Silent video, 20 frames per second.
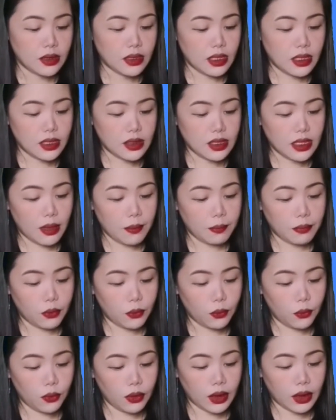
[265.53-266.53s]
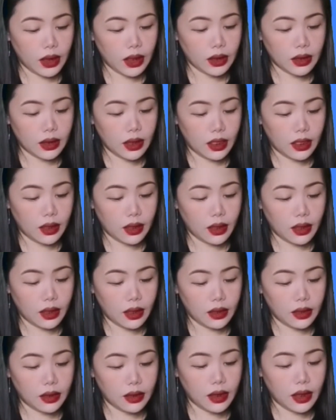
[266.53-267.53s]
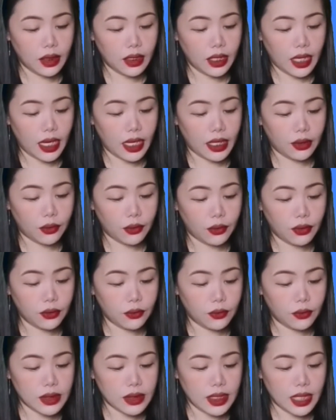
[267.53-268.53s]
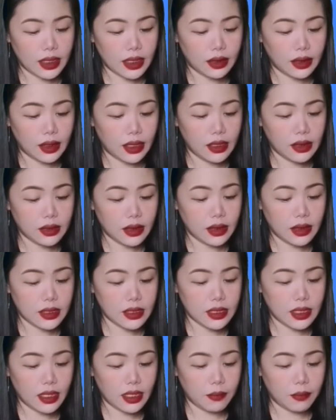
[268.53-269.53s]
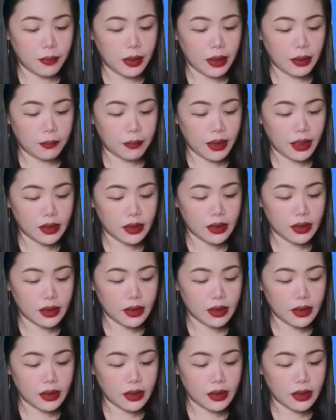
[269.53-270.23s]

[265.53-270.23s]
Sa step 2, click the gear icon, yung settings, and select payments.